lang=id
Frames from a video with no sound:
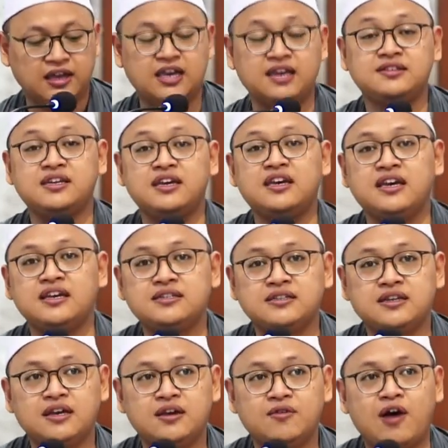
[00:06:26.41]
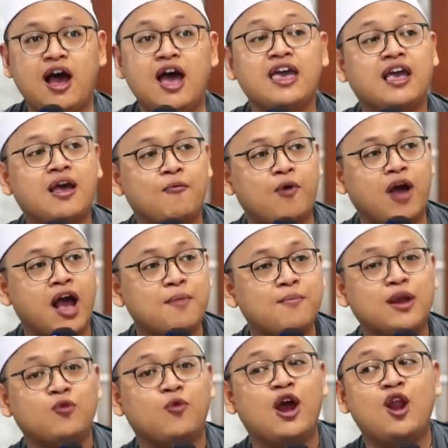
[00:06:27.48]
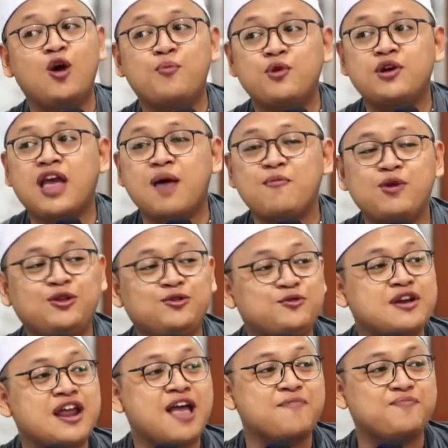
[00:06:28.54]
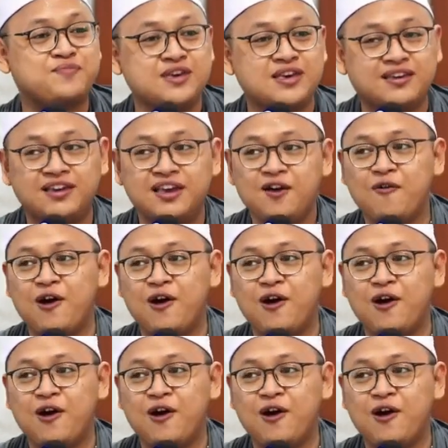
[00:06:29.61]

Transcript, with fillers: kisi-kisi uh, wahai Muhammad walaupun kamu itu nabi